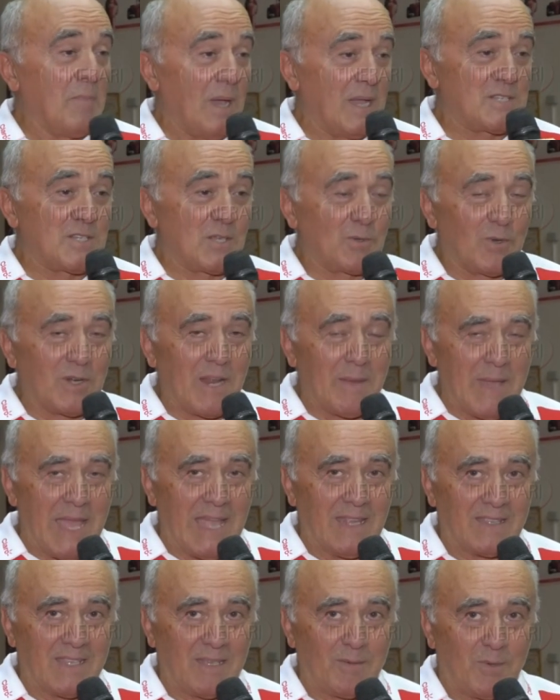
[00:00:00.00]
Ma
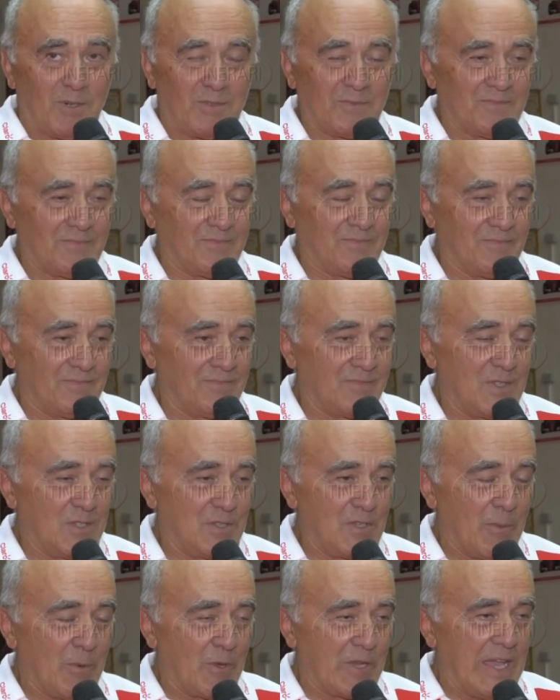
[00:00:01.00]
sicuramente,
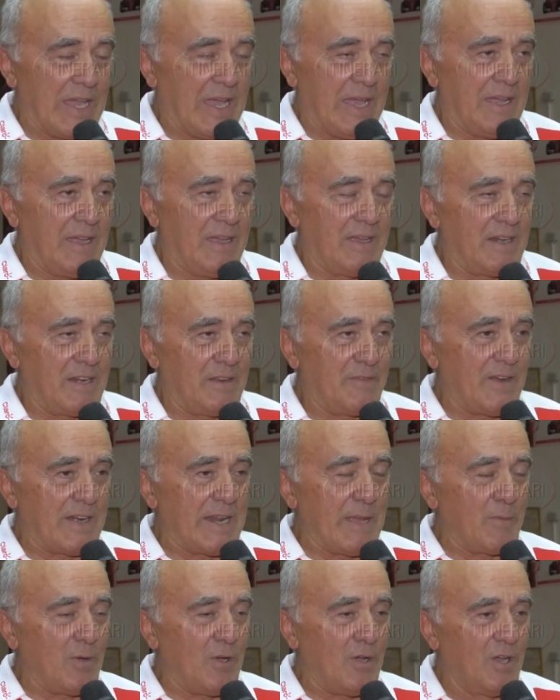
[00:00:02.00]
diciamo che
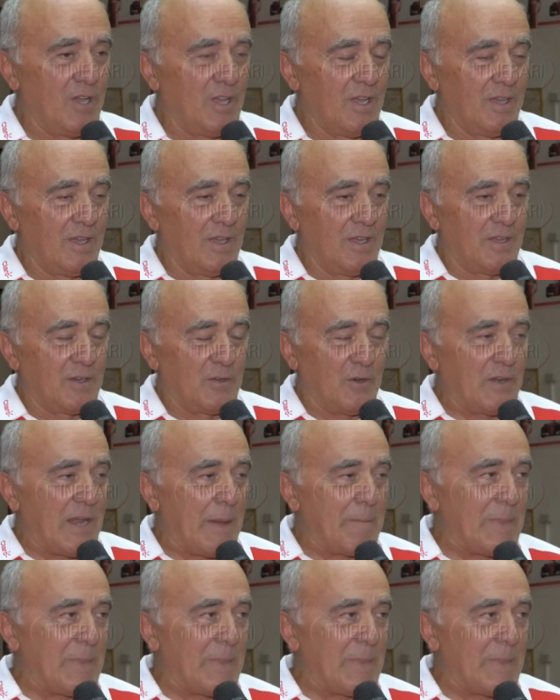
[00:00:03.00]
rifaremo non a